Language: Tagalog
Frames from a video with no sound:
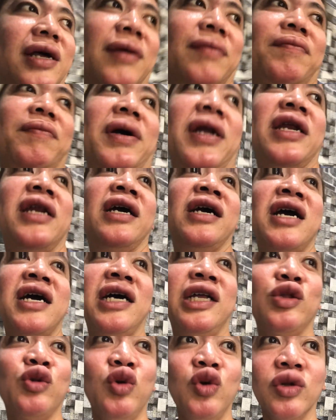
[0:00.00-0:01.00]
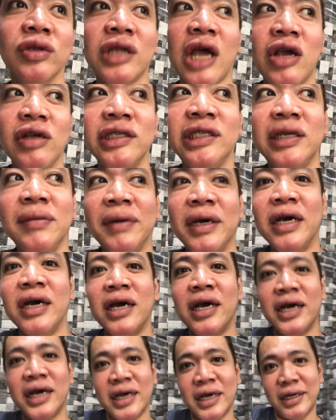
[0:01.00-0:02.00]
Para nakakatulong tayo sa
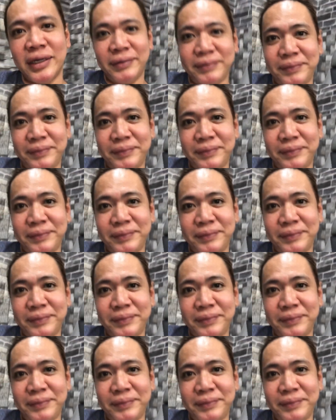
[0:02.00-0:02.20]
mga